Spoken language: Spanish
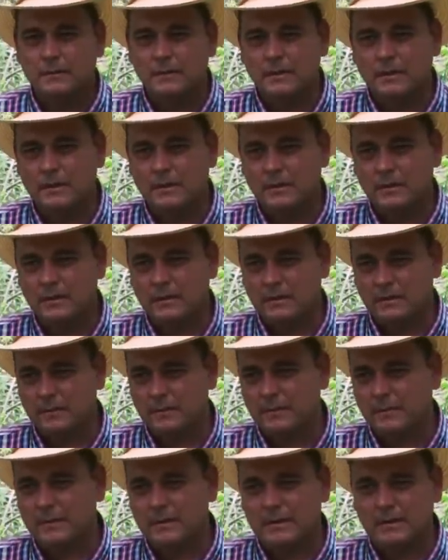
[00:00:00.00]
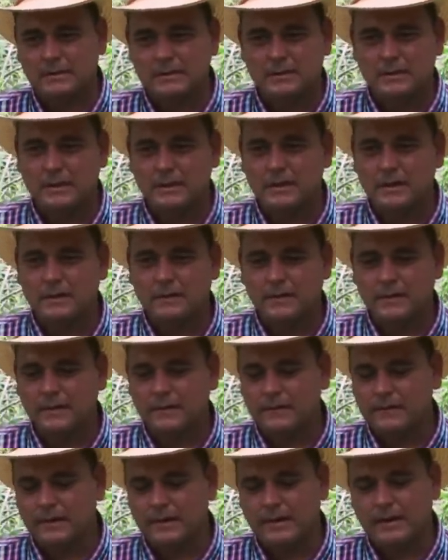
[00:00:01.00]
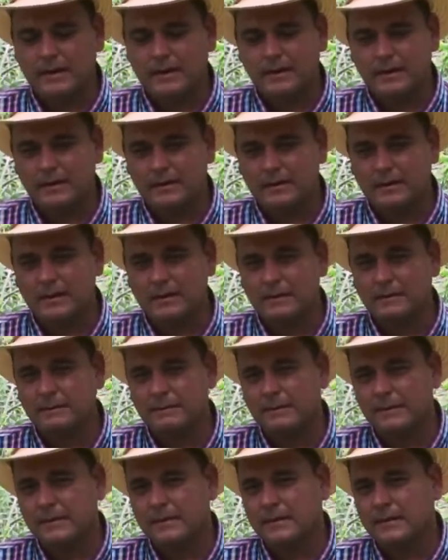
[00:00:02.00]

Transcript: para hacer la variabilidad genética.